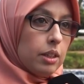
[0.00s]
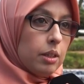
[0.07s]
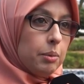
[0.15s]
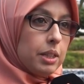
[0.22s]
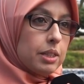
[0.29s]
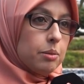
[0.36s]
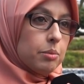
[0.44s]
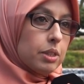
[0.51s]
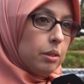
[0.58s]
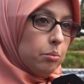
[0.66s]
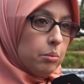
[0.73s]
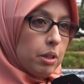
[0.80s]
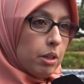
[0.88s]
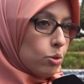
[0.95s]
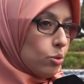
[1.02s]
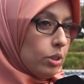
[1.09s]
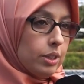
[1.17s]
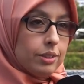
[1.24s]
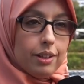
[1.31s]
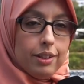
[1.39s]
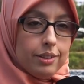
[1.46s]
كما يتم التعامل مع الرجل
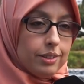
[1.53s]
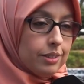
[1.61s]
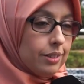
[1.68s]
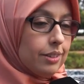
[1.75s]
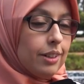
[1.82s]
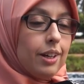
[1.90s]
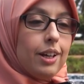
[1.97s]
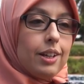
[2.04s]
لان احيانا